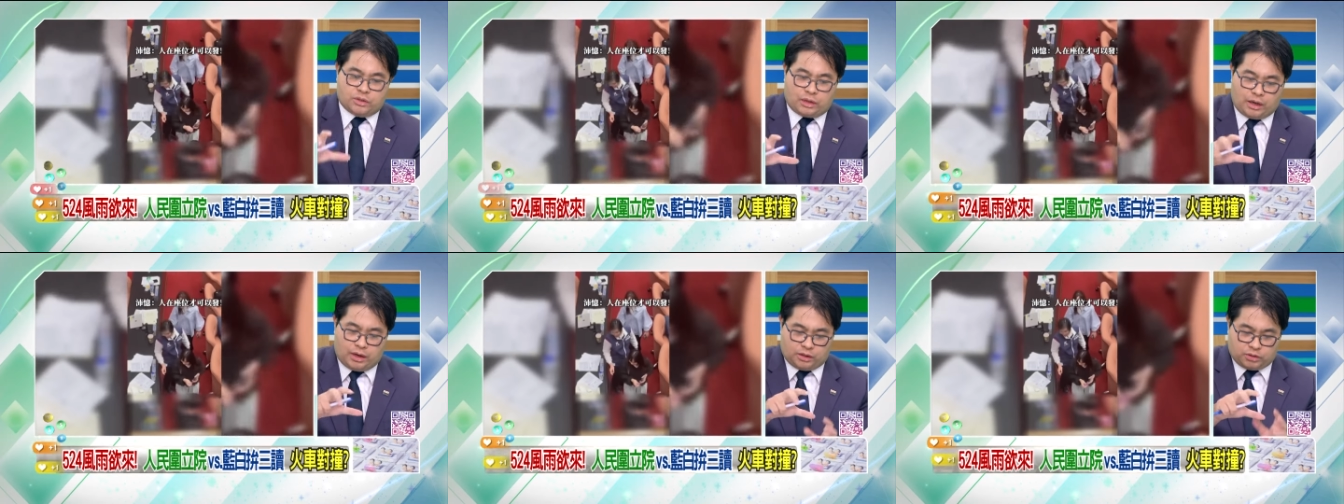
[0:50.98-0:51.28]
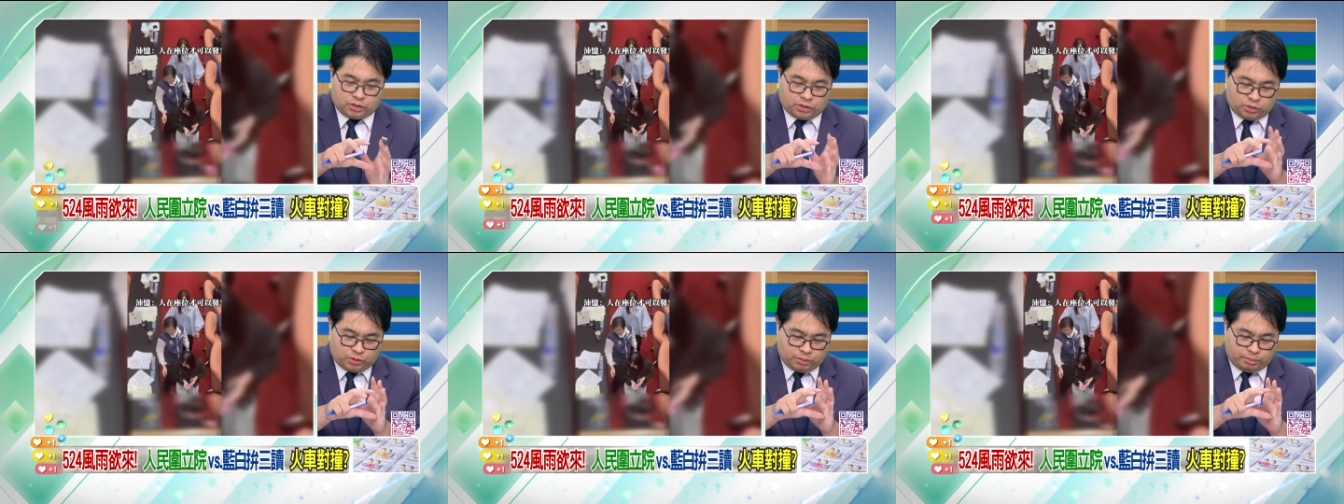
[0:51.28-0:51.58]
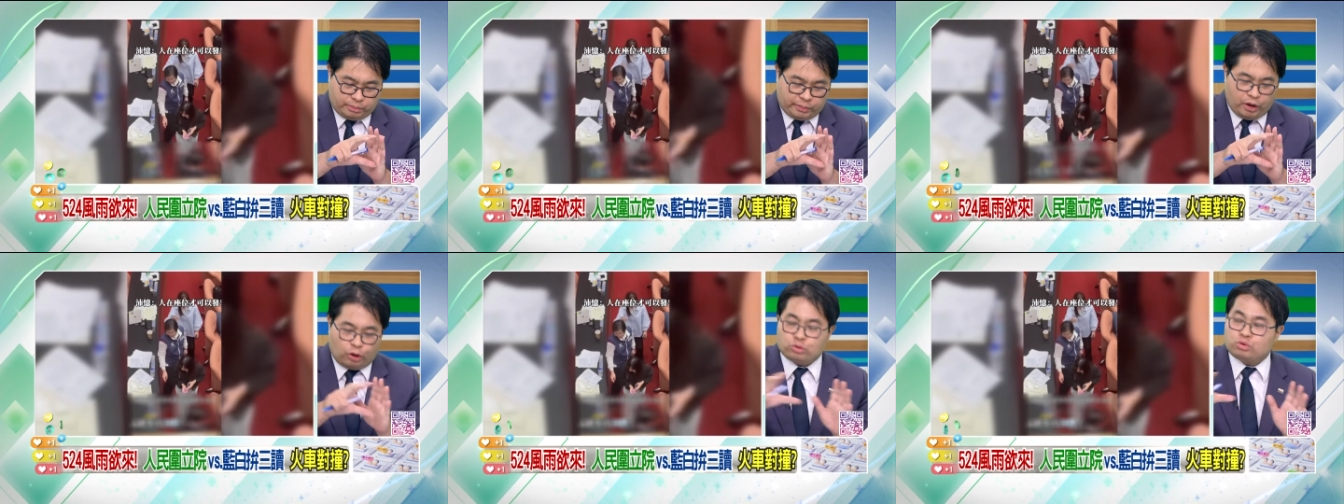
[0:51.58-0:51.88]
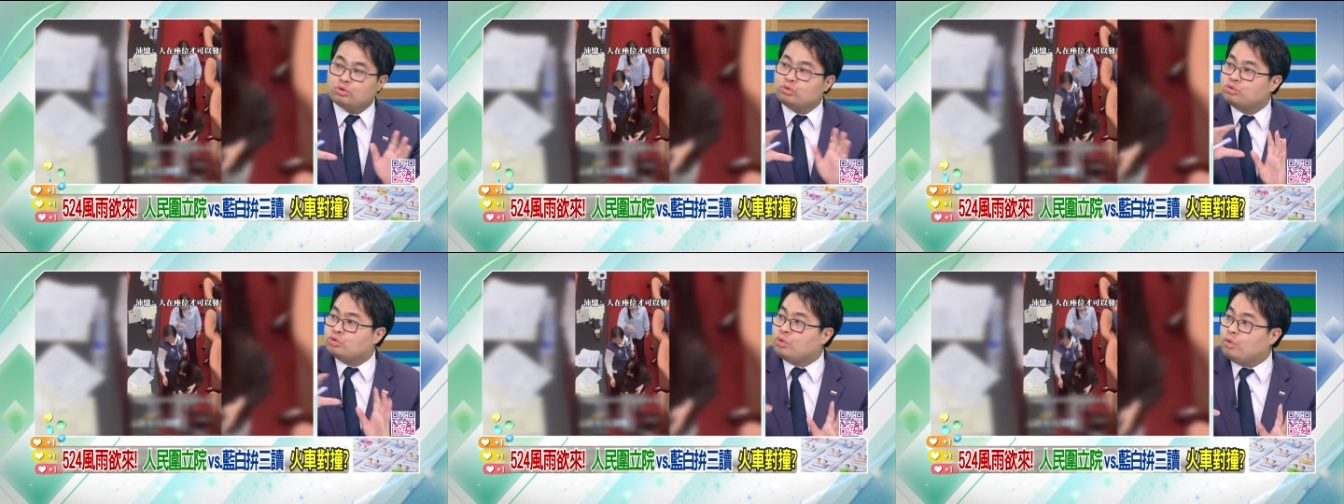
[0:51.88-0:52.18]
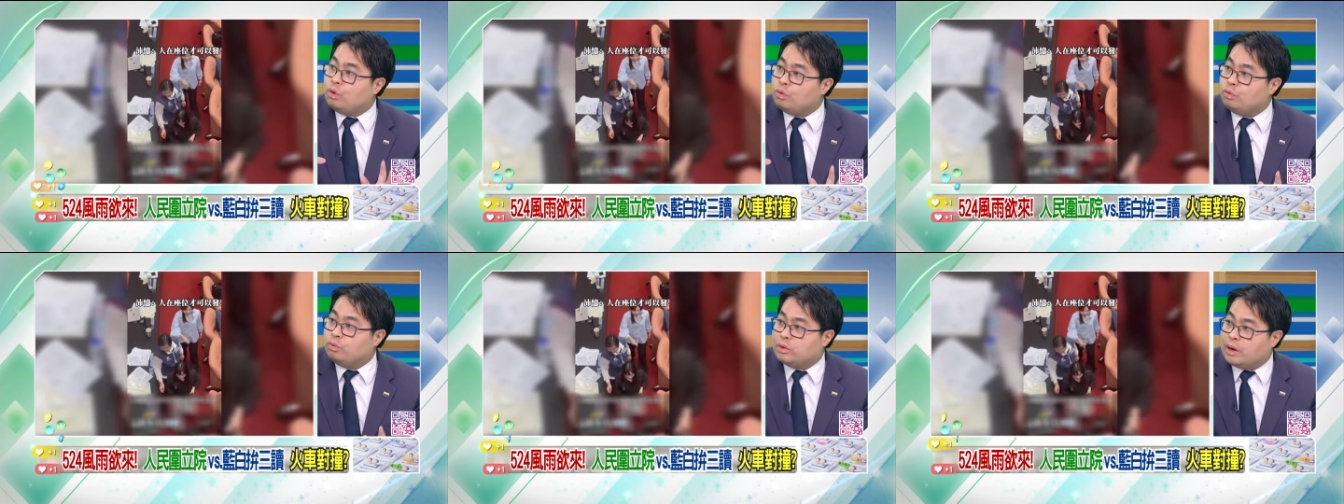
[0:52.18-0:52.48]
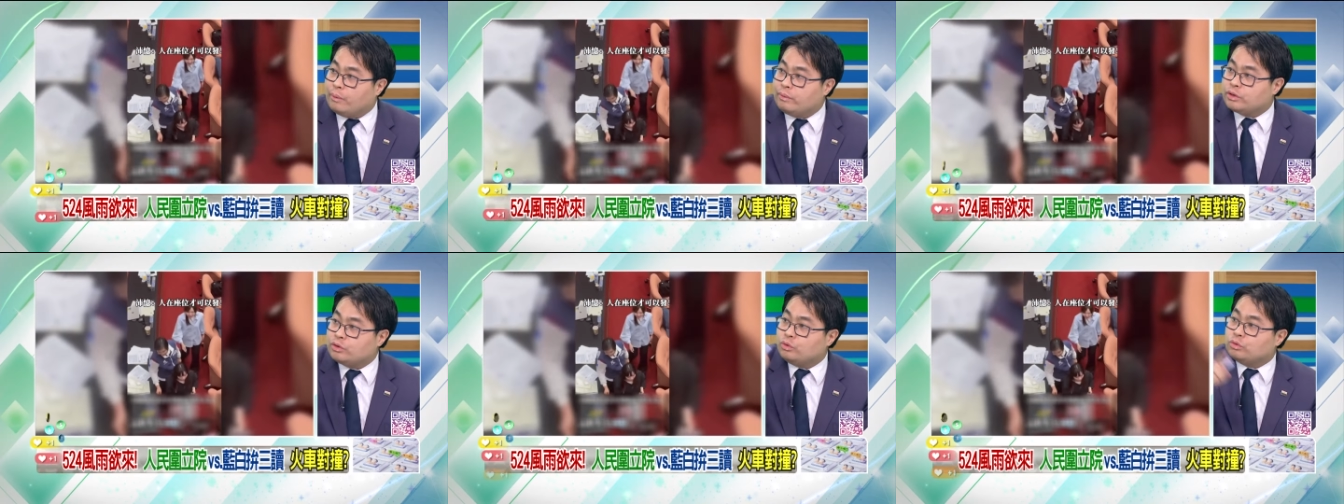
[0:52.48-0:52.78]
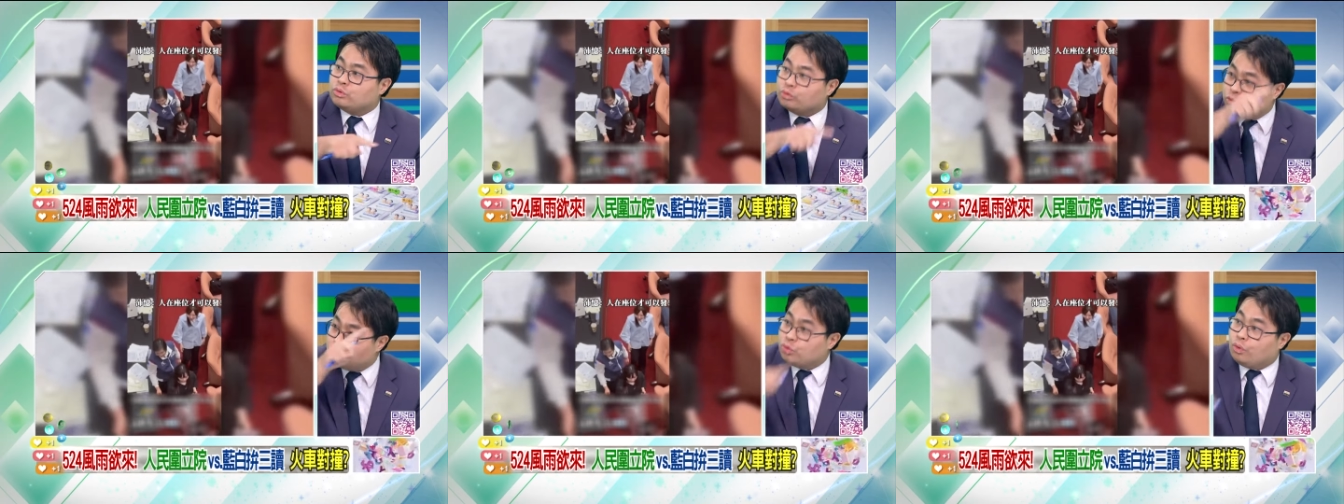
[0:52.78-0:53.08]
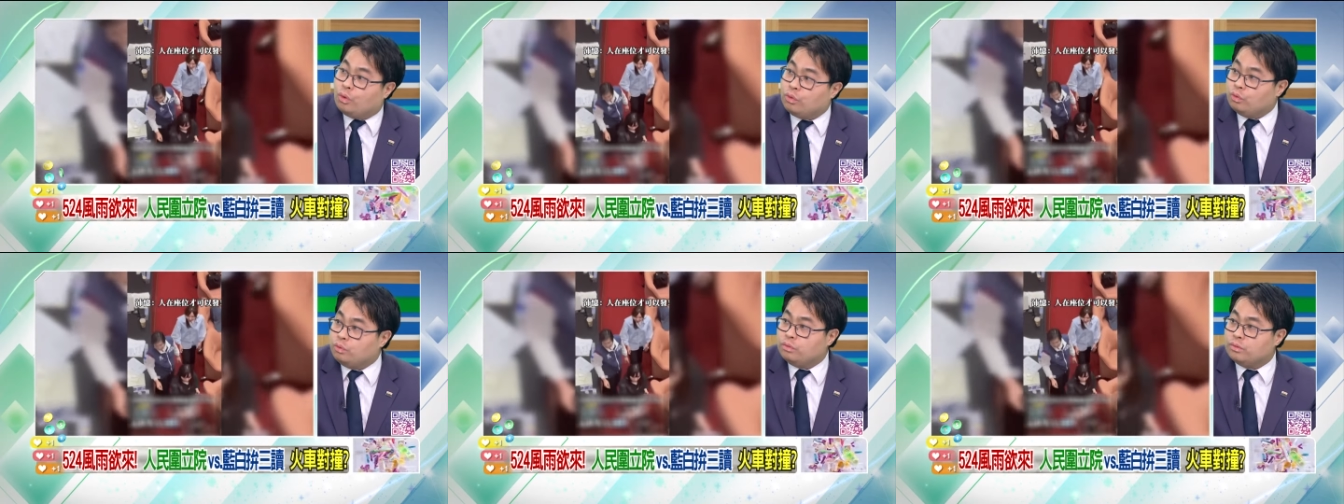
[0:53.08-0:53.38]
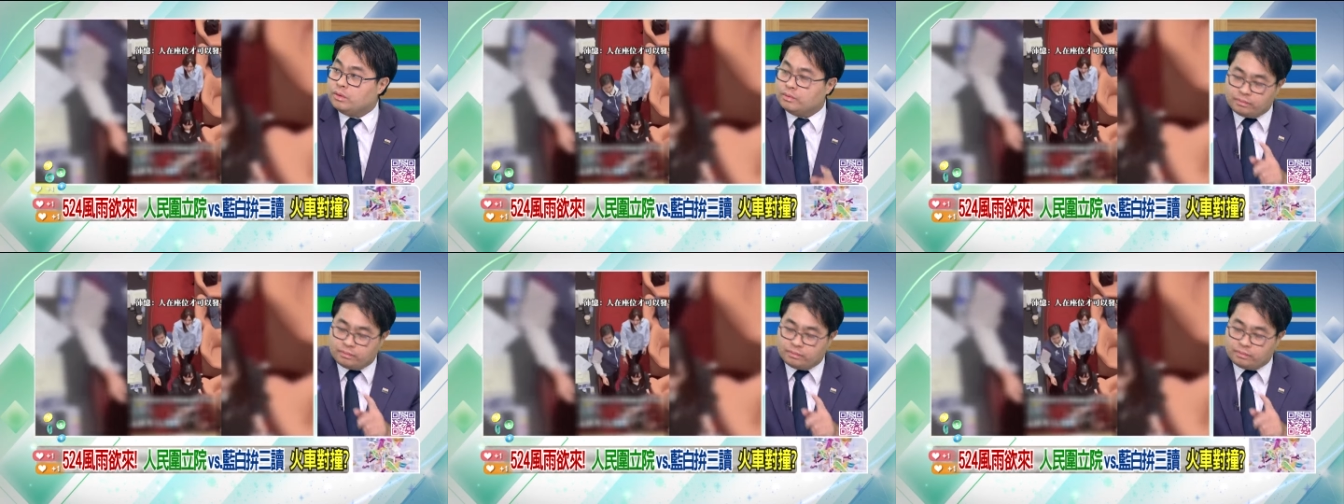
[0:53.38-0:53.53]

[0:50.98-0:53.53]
啊描述错误，他们会说是错误。